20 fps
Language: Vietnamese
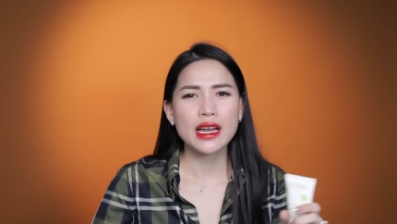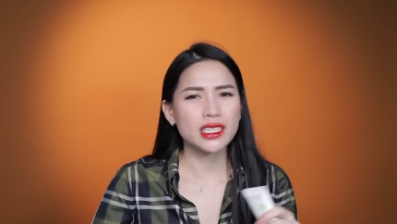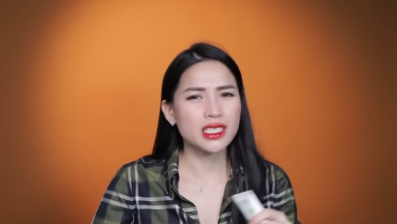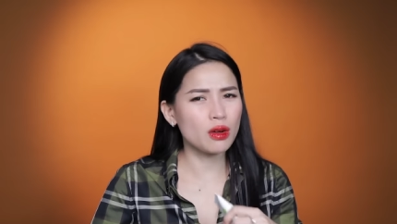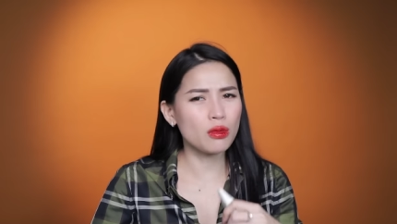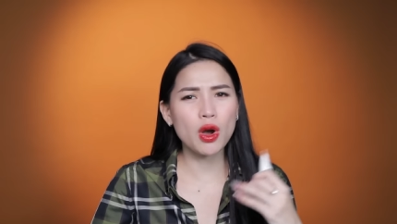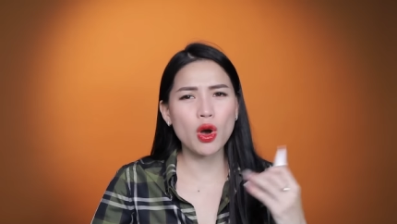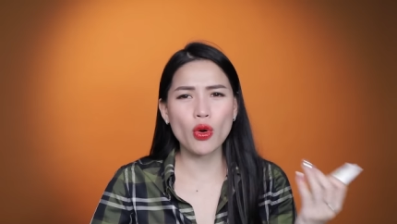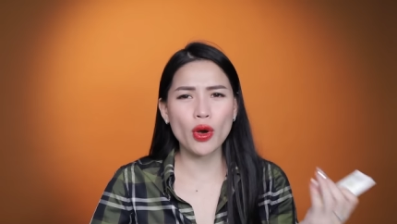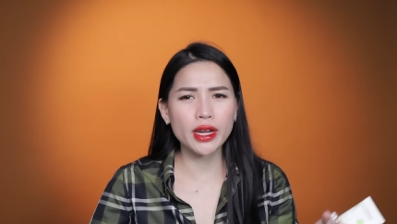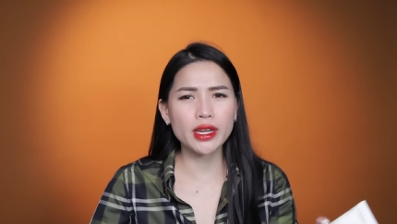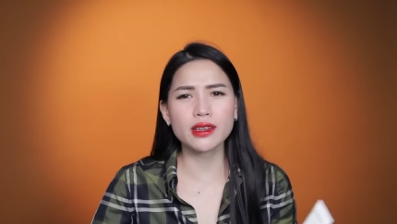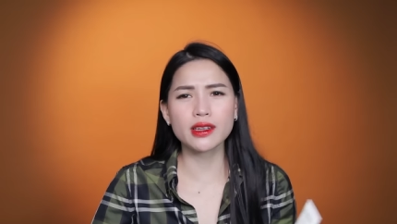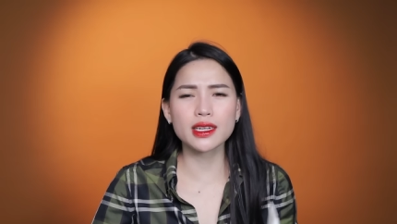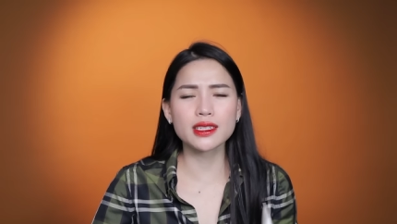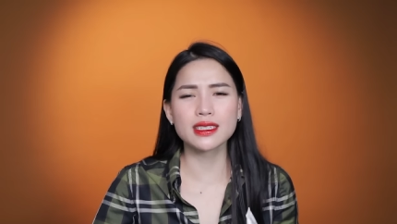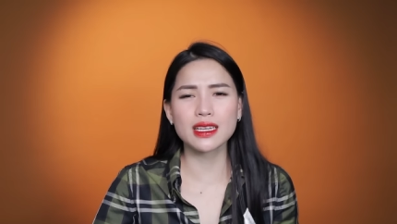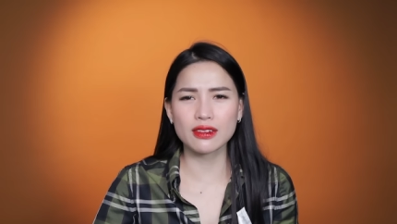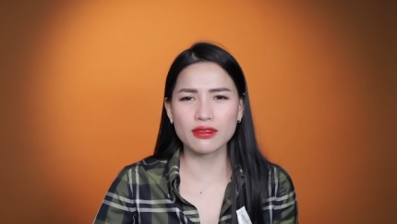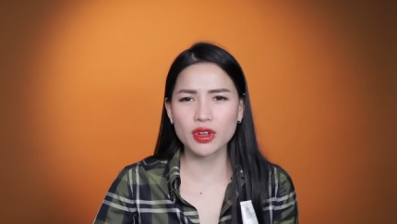Trong hầu hết những
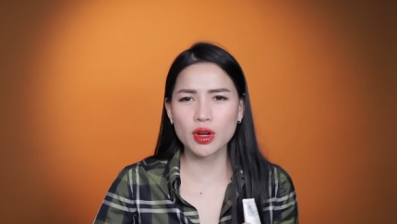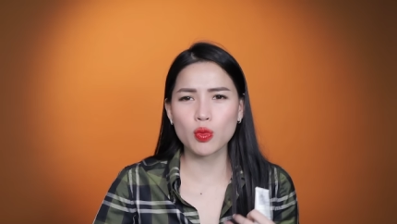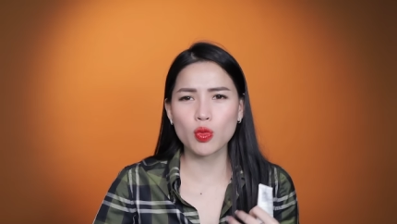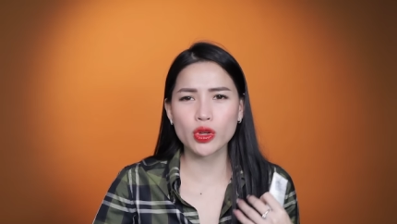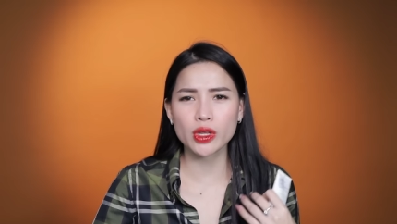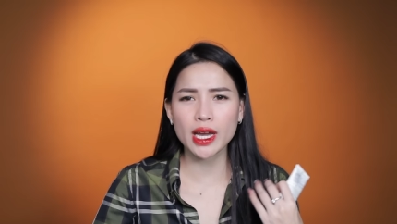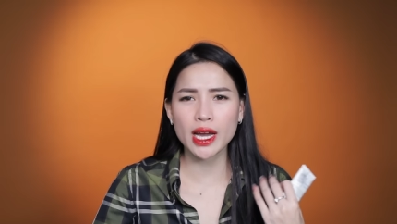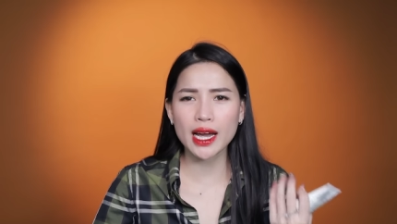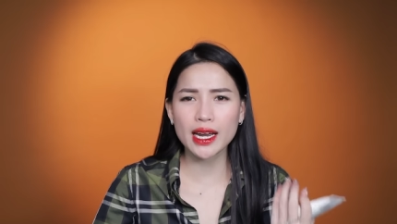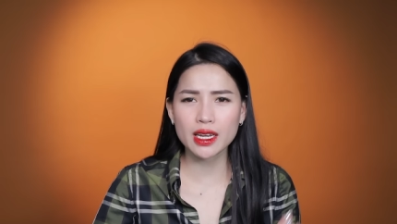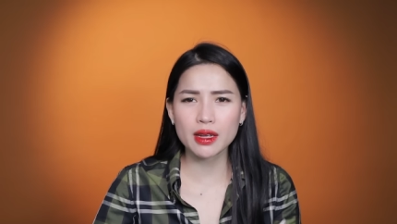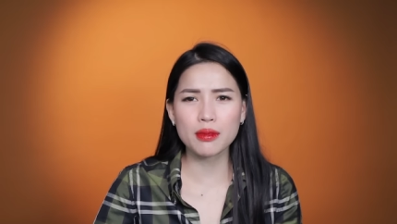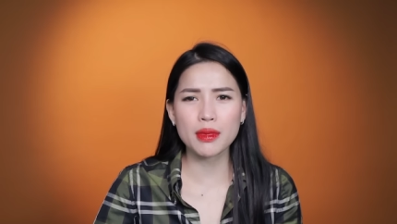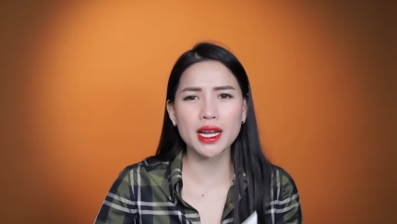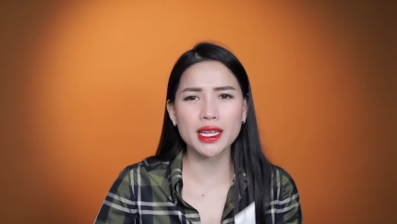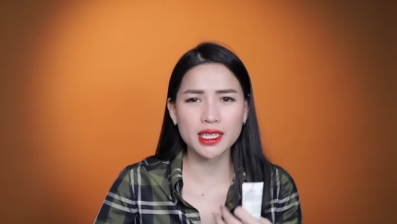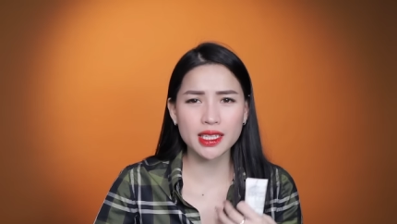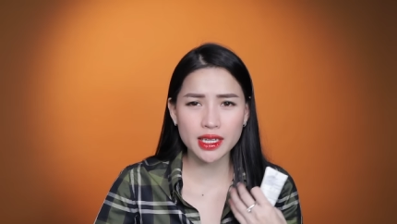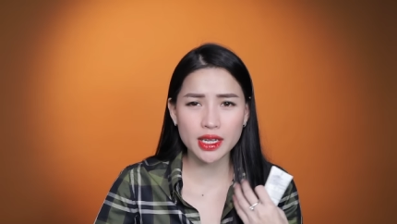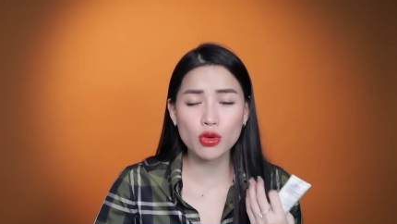cái sản phẩm của nhà
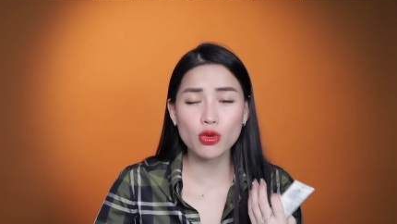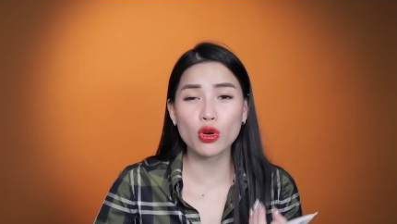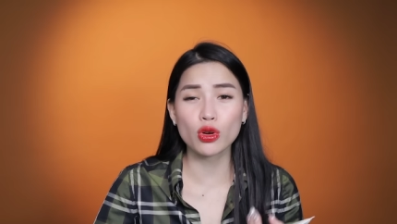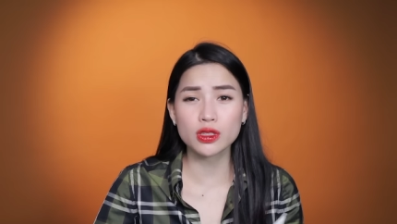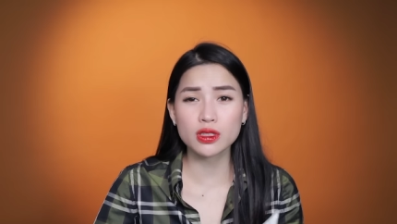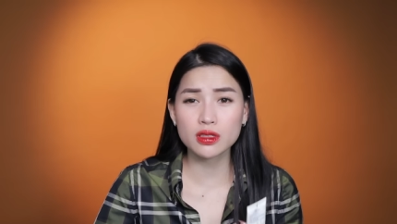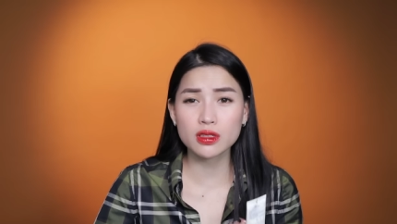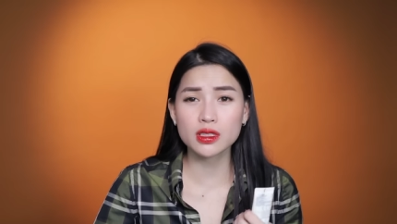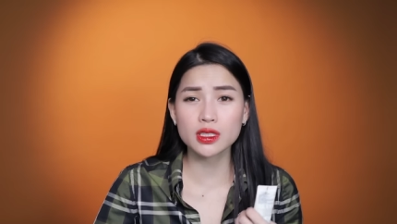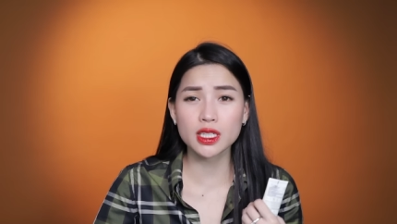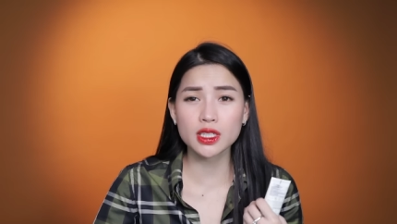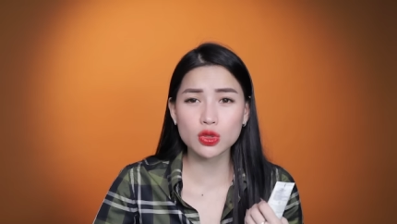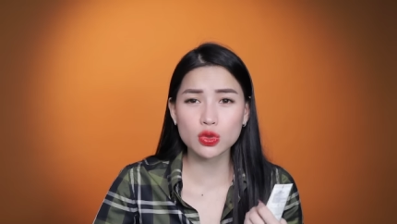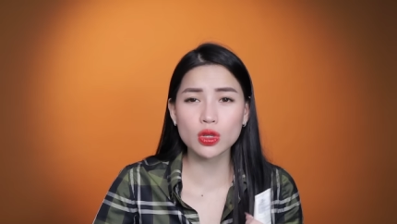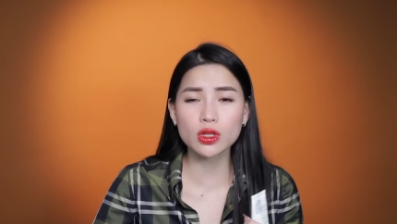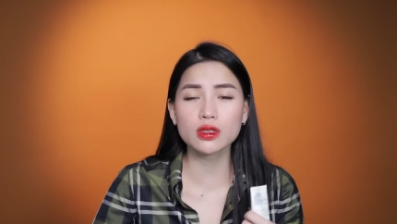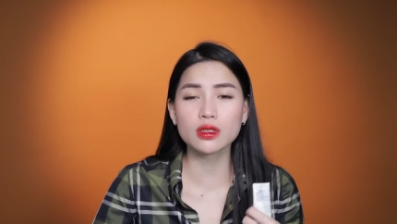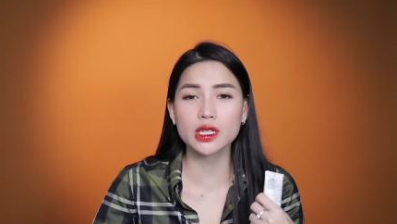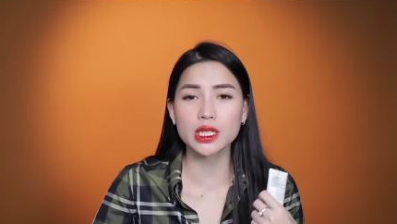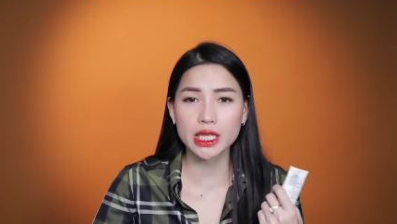A-Derma thì đều có chứa chiết
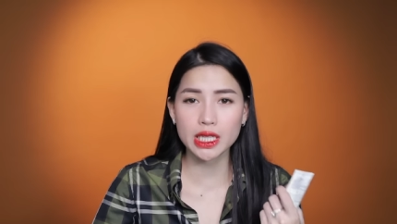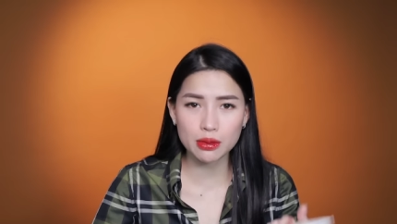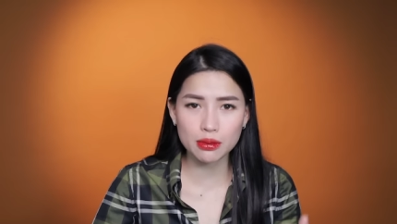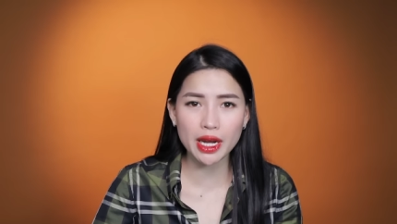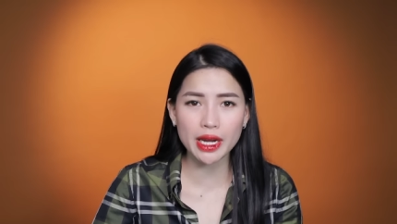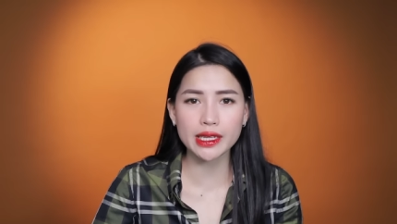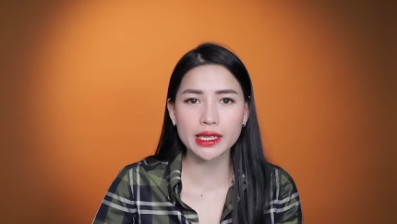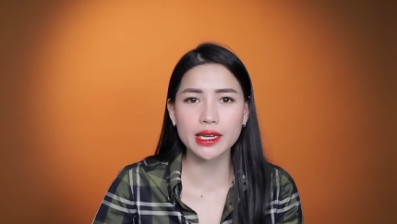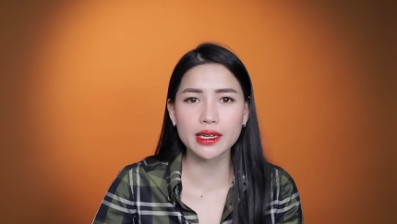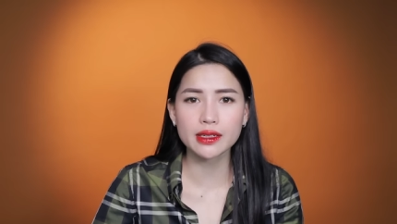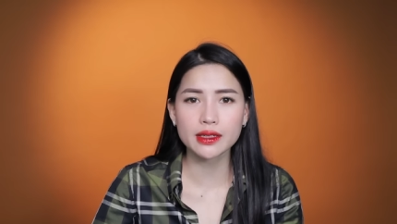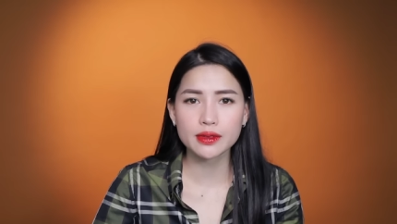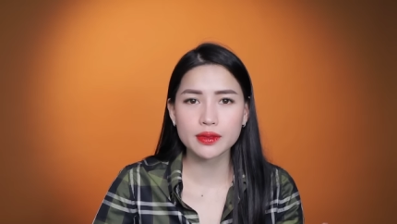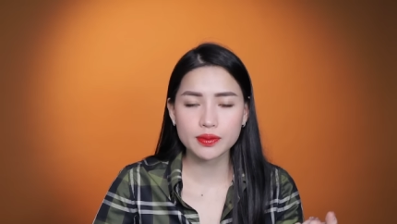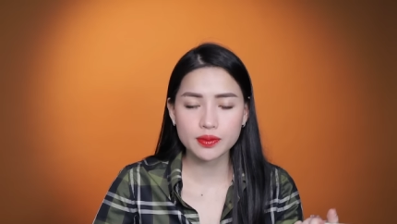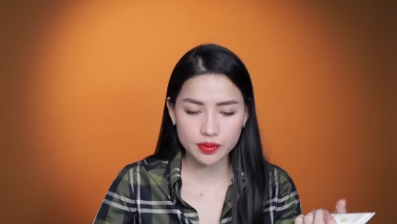xuất từ yến mạch nha.